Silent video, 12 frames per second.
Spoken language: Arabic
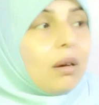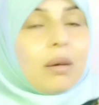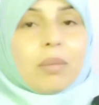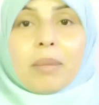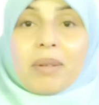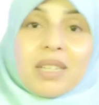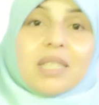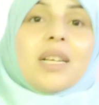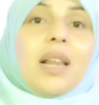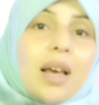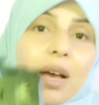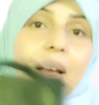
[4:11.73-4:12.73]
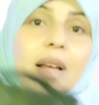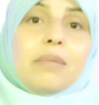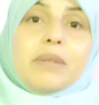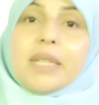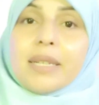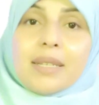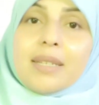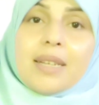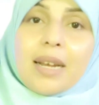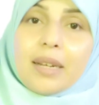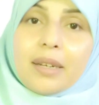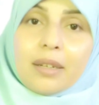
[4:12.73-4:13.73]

ابقى مكسله البس الازدال